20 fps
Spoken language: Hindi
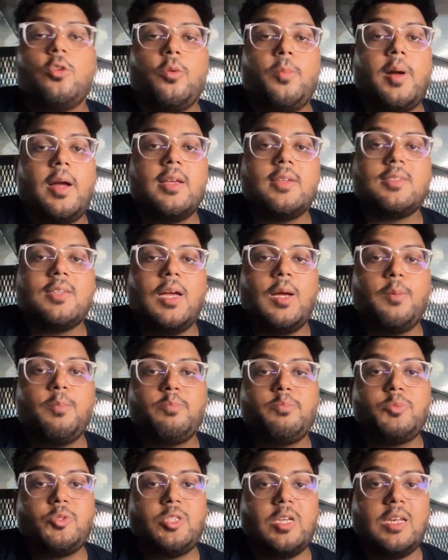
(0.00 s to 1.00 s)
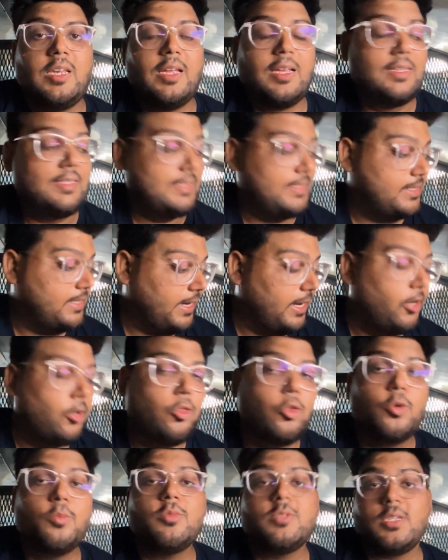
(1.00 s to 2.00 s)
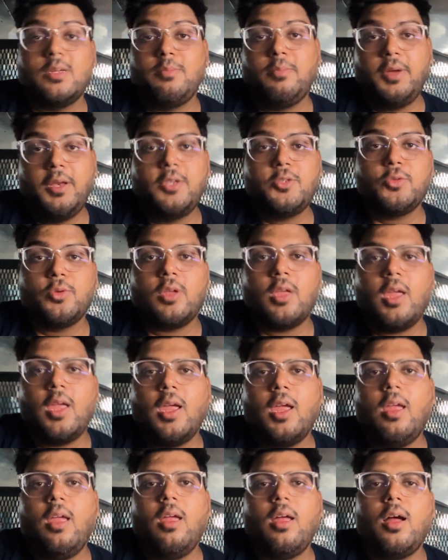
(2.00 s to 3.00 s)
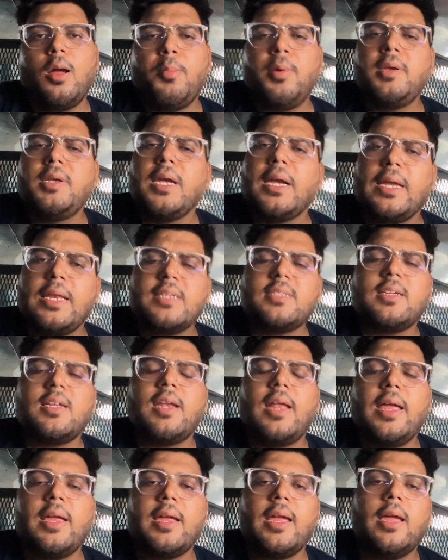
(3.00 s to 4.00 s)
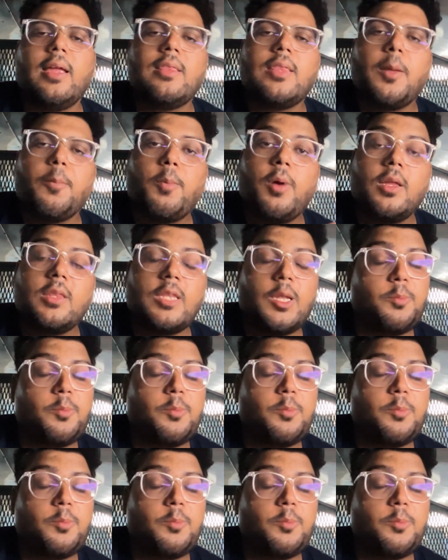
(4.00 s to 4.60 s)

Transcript: तो भाई साहब चलिए सीट तो मुझे मिल चुकी है अभी टीटी सर आएंगे तब तक